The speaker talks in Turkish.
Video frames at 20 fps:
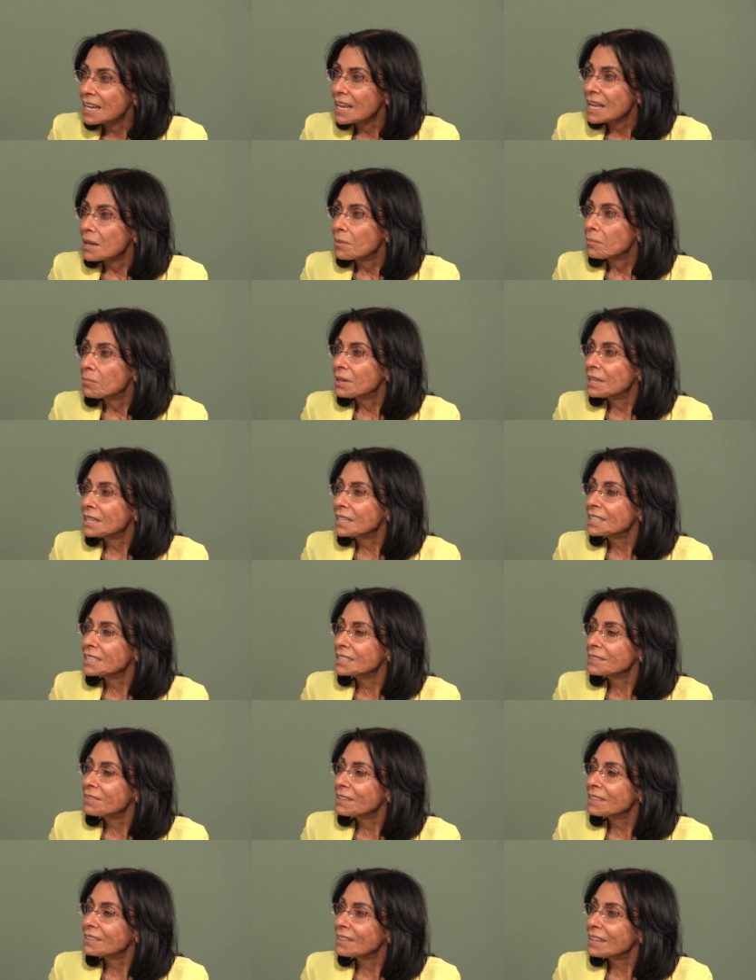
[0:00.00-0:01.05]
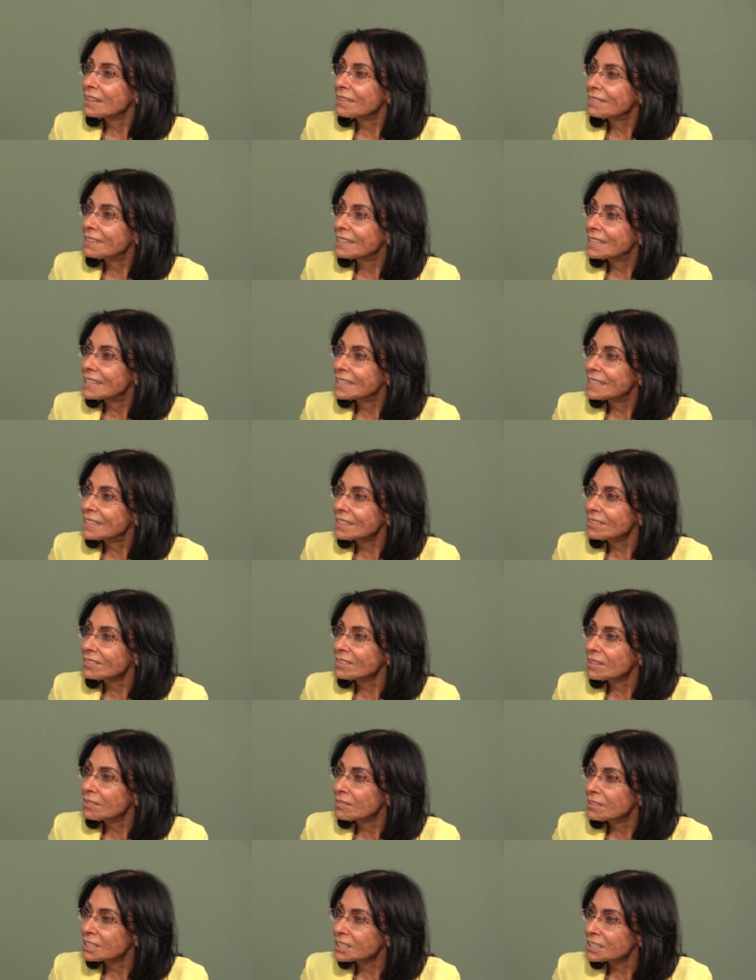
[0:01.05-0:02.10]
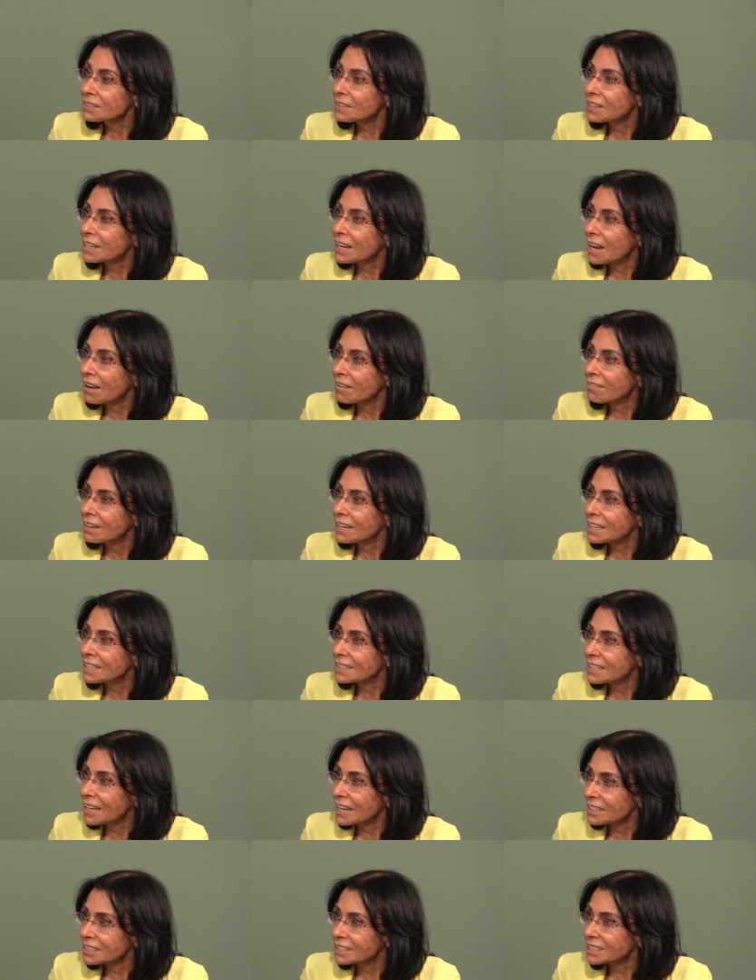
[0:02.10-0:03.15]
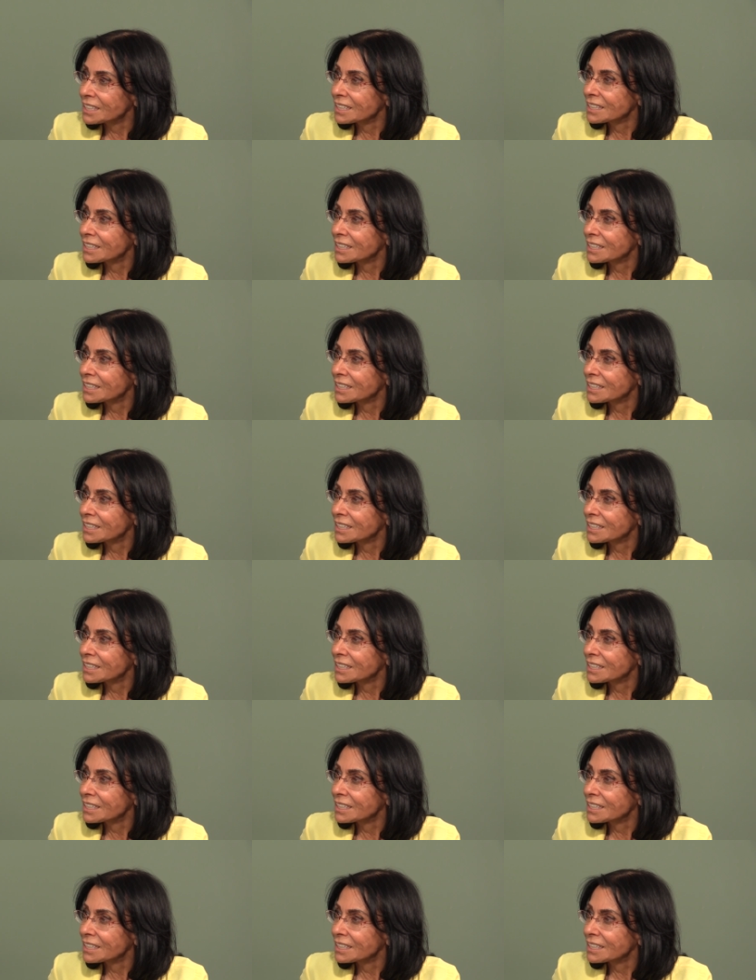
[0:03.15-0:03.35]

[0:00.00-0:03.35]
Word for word: Hı Barışı ve sevgi yerine savaşı ve kavgayı tercih ediyor.